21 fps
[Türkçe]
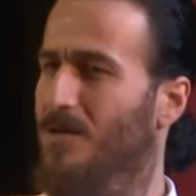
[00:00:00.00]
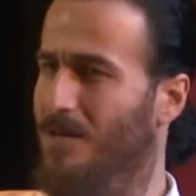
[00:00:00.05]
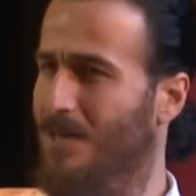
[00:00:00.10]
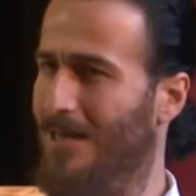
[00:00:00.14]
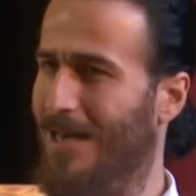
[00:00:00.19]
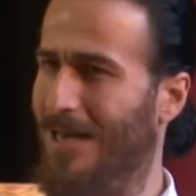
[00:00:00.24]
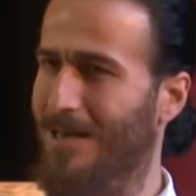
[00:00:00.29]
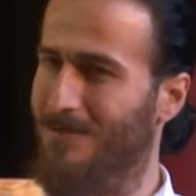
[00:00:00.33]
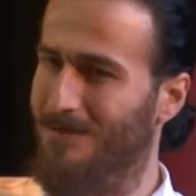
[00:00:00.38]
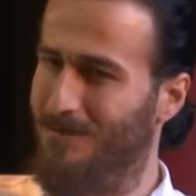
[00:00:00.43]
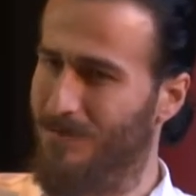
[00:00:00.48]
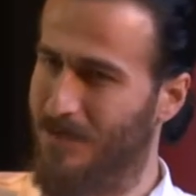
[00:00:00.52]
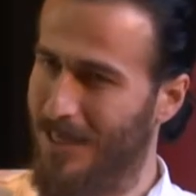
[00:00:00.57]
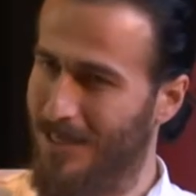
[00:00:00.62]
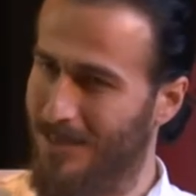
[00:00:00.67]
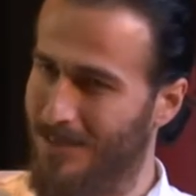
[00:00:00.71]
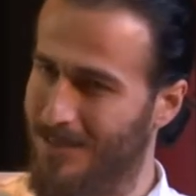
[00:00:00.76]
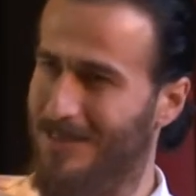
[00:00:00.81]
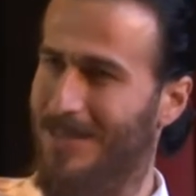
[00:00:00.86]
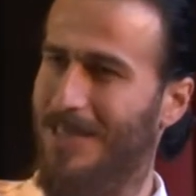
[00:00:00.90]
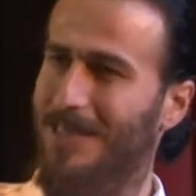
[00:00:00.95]
Yani sen
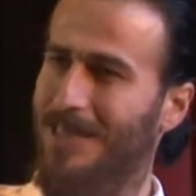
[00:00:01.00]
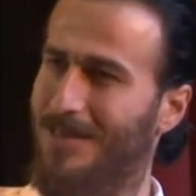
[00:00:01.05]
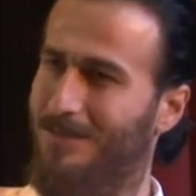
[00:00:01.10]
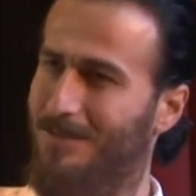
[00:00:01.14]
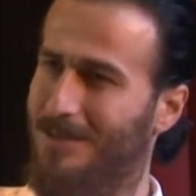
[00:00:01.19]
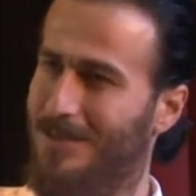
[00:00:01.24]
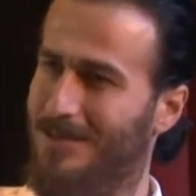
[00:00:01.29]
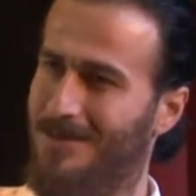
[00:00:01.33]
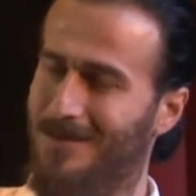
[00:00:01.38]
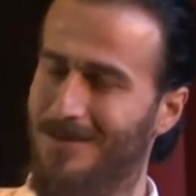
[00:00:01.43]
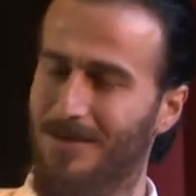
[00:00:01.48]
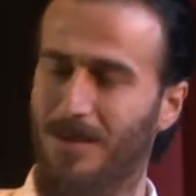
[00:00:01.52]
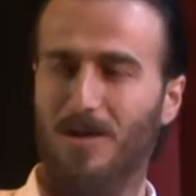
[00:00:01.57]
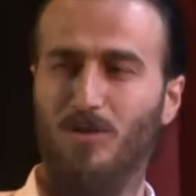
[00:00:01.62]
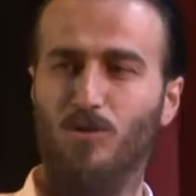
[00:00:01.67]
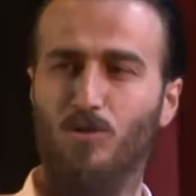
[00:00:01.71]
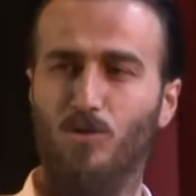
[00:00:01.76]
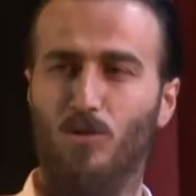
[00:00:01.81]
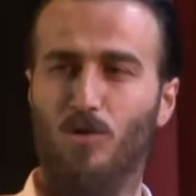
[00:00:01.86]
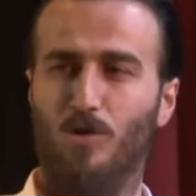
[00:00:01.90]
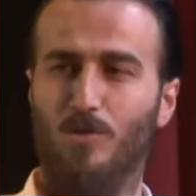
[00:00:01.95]
istekli birisin
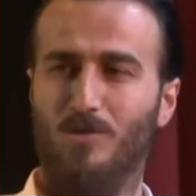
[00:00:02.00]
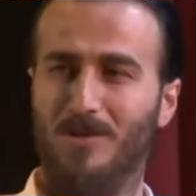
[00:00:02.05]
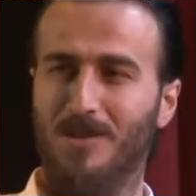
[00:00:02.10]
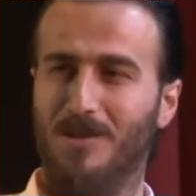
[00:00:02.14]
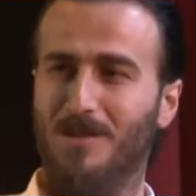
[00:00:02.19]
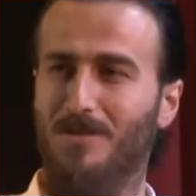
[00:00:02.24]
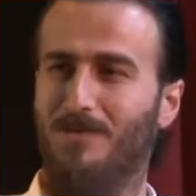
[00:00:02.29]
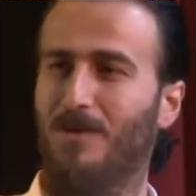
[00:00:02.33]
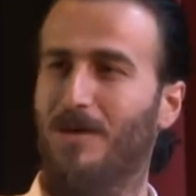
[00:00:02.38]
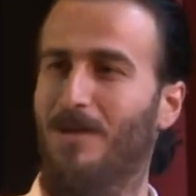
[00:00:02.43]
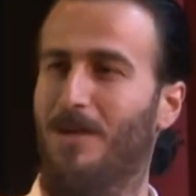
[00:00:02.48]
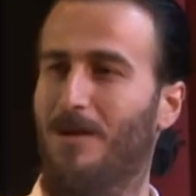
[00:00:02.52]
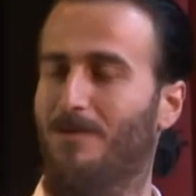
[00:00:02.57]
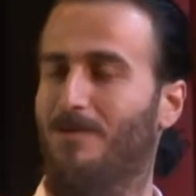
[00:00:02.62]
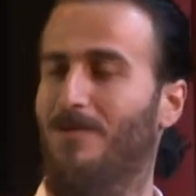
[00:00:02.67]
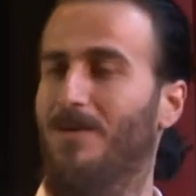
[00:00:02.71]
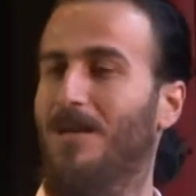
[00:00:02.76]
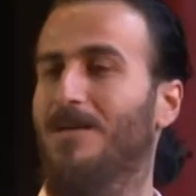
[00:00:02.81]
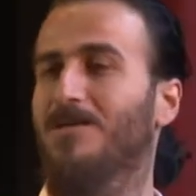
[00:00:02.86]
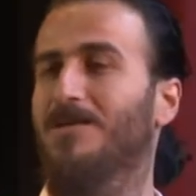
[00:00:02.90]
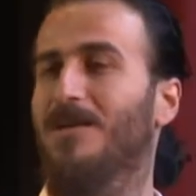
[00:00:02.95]
anlıyorum seni falan
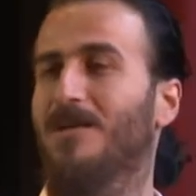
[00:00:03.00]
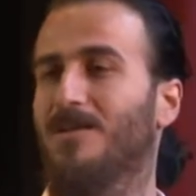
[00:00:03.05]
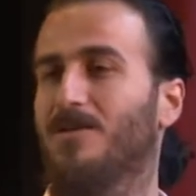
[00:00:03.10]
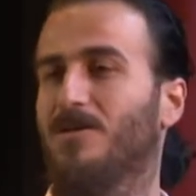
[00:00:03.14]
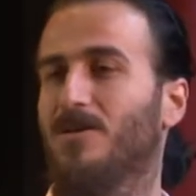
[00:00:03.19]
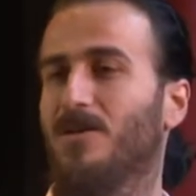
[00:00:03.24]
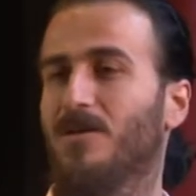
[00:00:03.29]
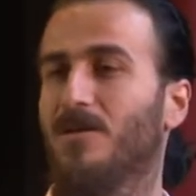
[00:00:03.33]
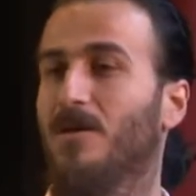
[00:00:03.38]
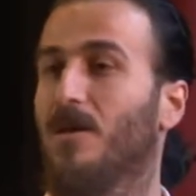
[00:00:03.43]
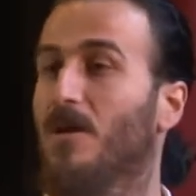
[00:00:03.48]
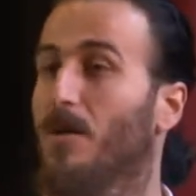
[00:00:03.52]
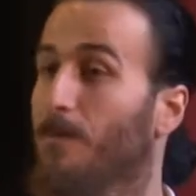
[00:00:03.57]
filan yarın gir.